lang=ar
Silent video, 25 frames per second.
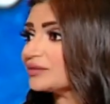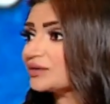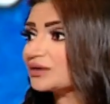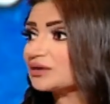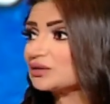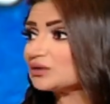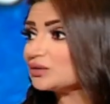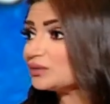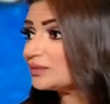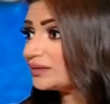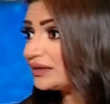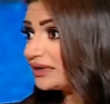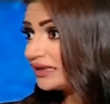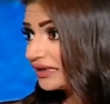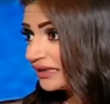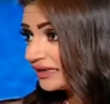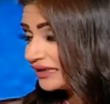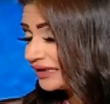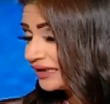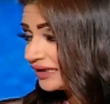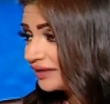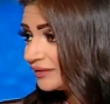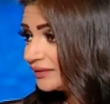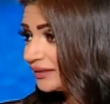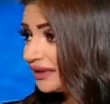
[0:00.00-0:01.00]
مطلوب منك
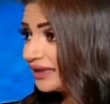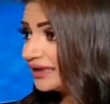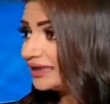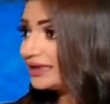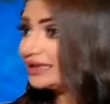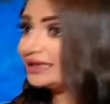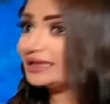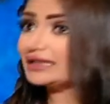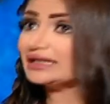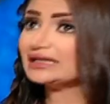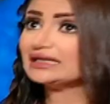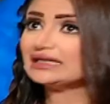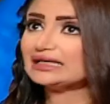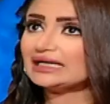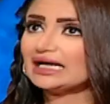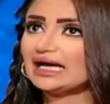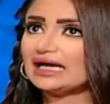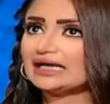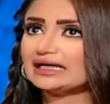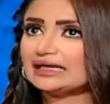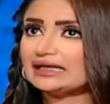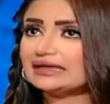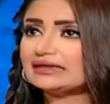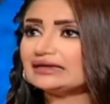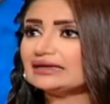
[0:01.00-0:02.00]
تعمل ايه ايه
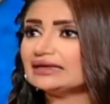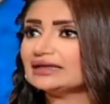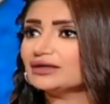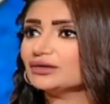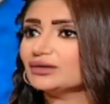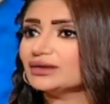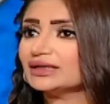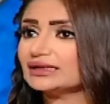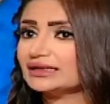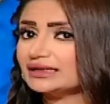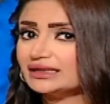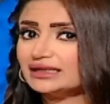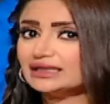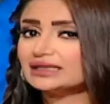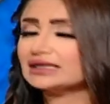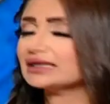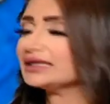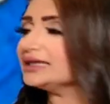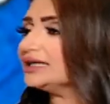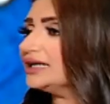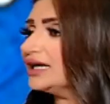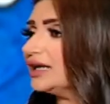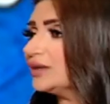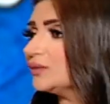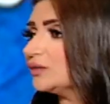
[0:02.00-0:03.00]
الحاجات اللي وجهك
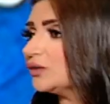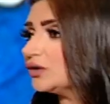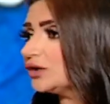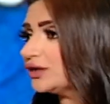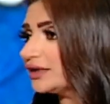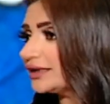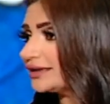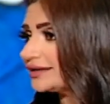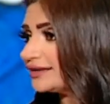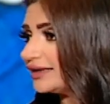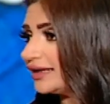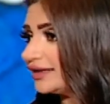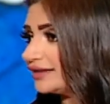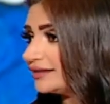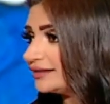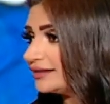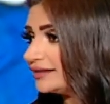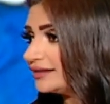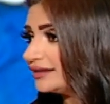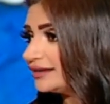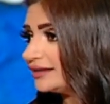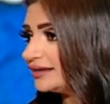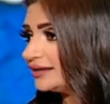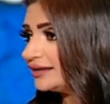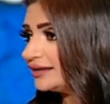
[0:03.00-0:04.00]
ليها المخرج ساعتها